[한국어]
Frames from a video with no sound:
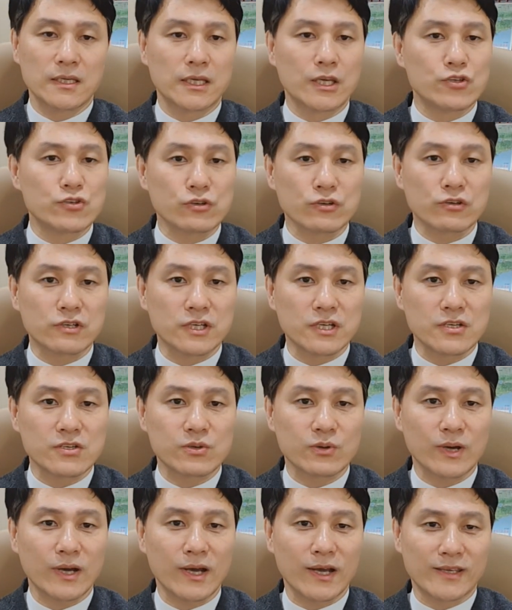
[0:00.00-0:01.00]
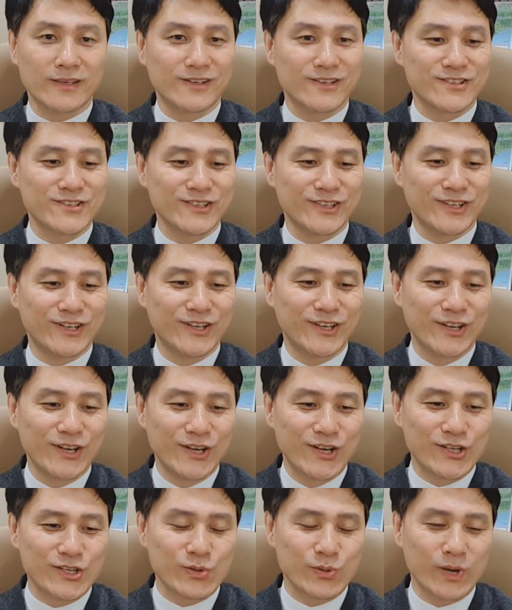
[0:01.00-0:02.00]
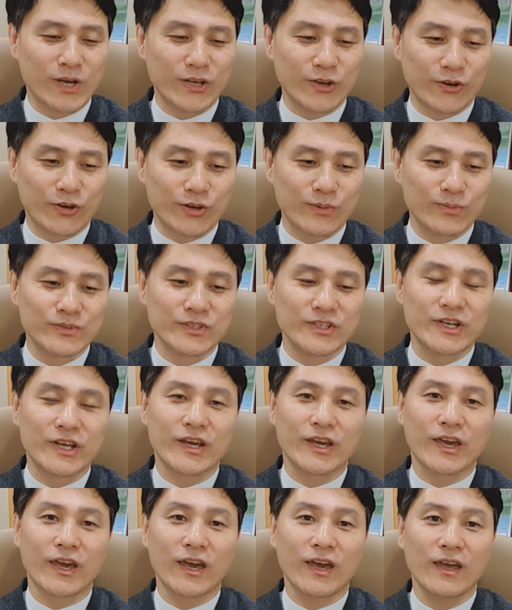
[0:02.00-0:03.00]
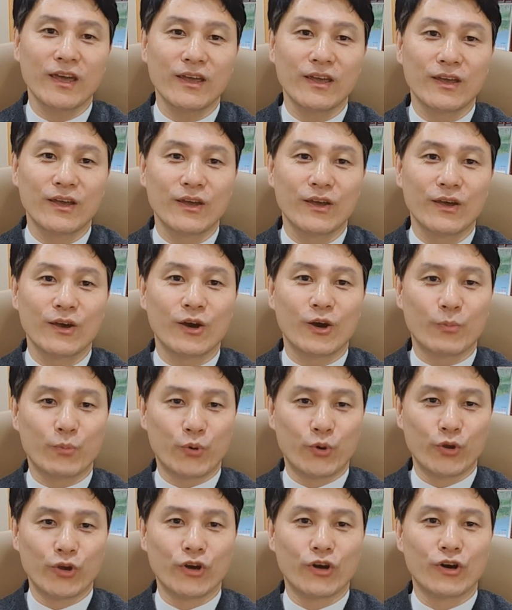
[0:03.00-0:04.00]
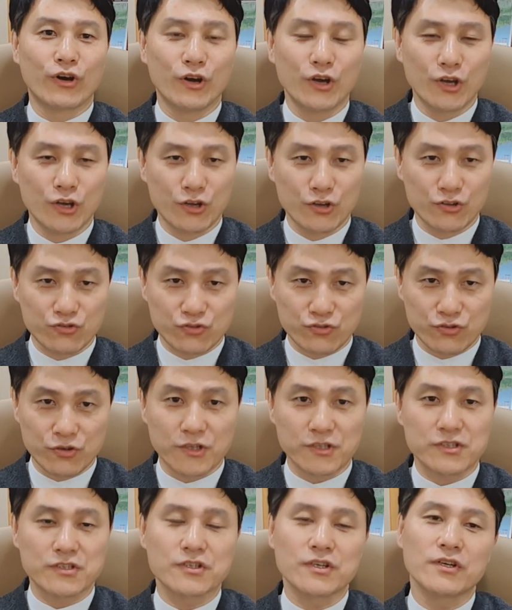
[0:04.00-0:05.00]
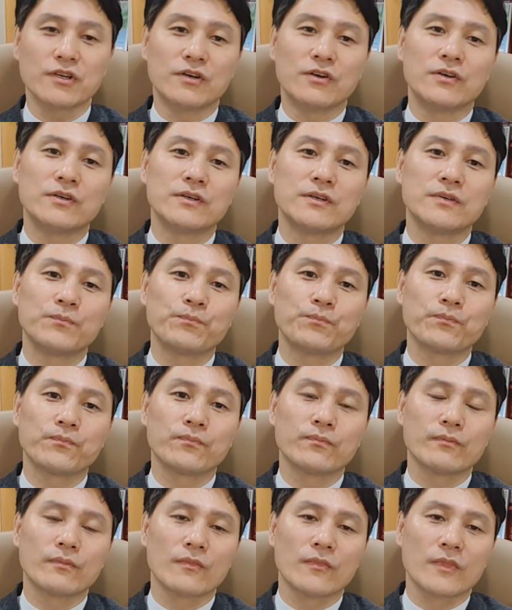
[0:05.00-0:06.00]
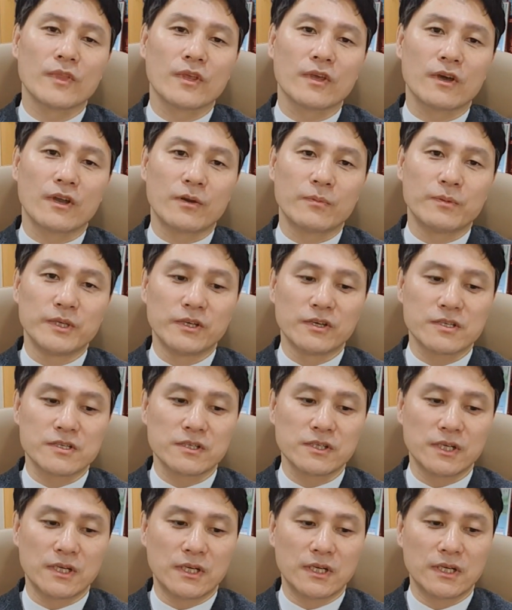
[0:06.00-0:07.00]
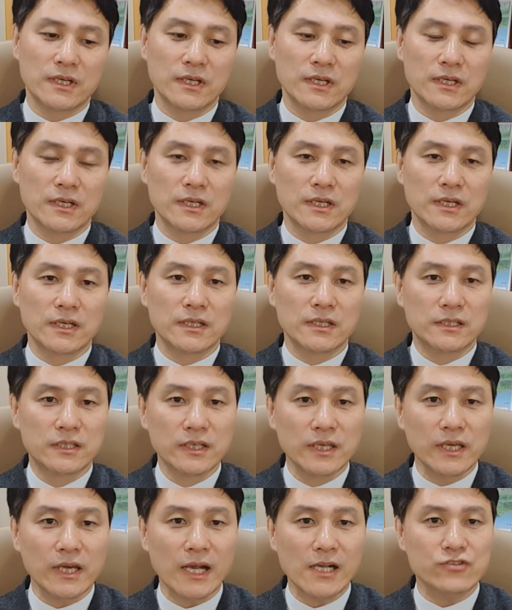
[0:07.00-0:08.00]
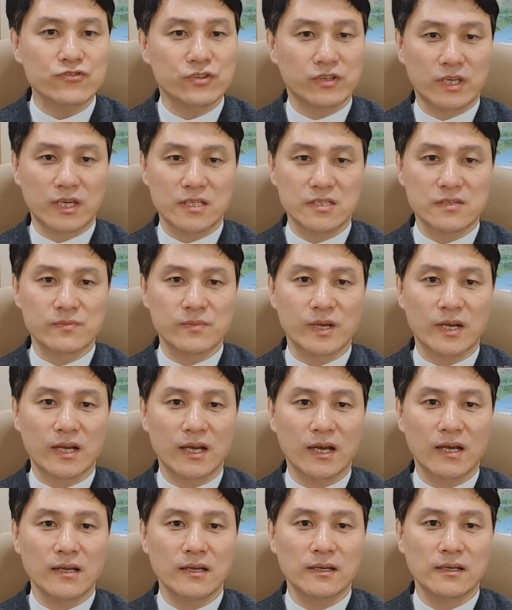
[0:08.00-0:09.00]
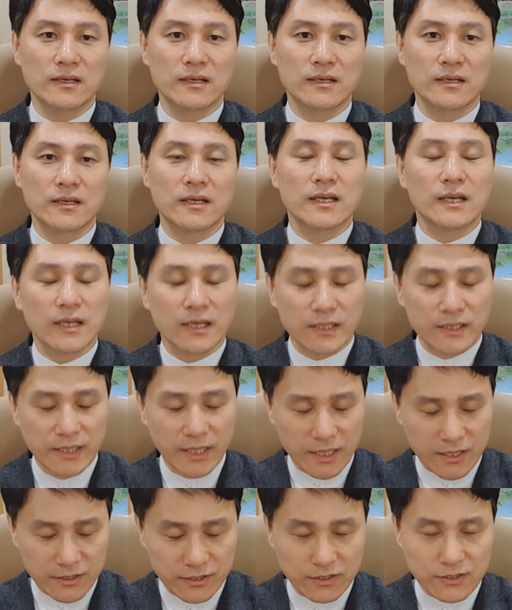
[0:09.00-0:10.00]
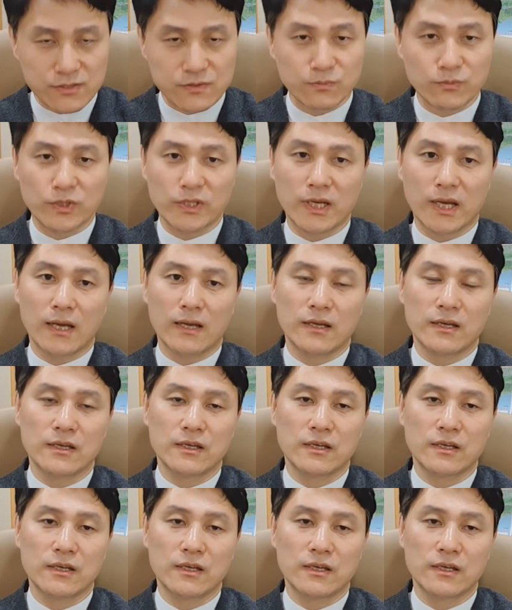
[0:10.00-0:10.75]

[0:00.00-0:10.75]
예수 그리스도가 이것을 저와 여러분들에게 어, 보여 주었지요. 여러분 이것을 능히 할 수 있겠습니까? 예, 그렇습니다.